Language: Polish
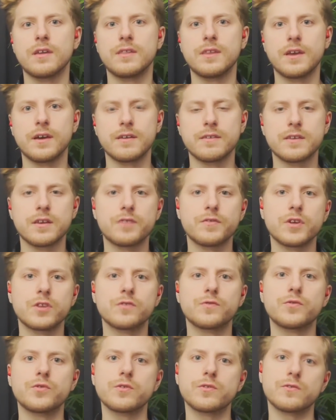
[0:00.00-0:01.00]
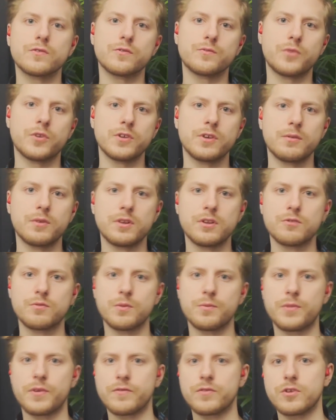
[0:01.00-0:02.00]
na serwer twórców, bo nie
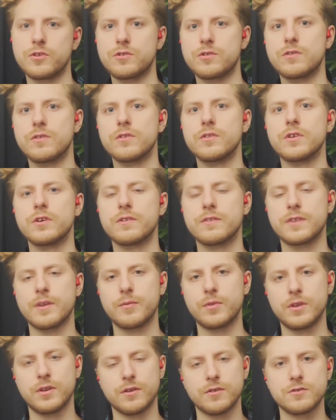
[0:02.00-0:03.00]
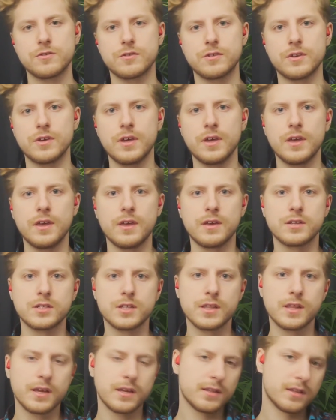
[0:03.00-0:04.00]
mieliśmy pewności co do ich stabilności.
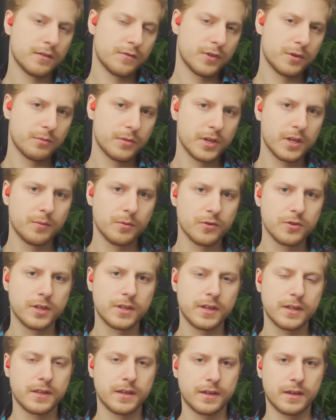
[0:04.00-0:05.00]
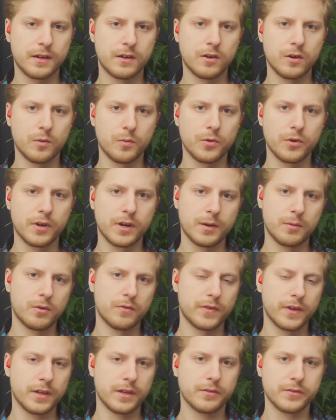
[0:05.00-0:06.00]
Żadna inna firma nie posiada takiego
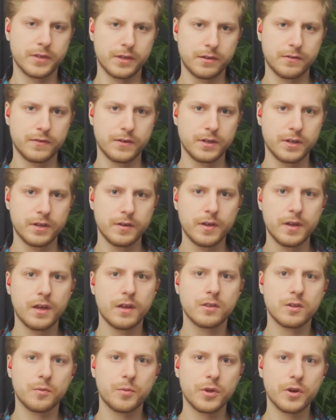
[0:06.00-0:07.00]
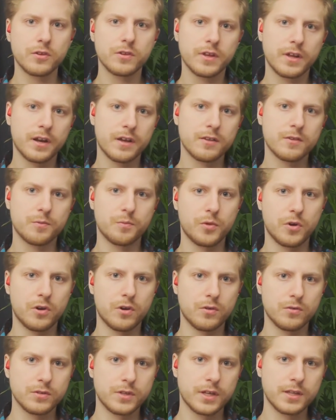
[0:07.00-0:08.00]
oprogramowania w tej chwili. Dopiero teraz,
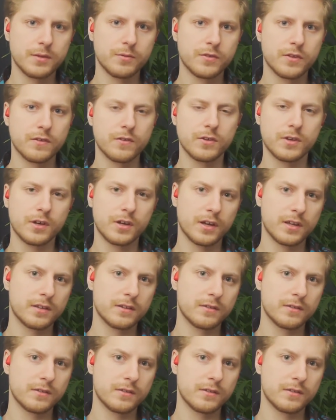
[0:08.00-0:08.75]
po udanym sezonie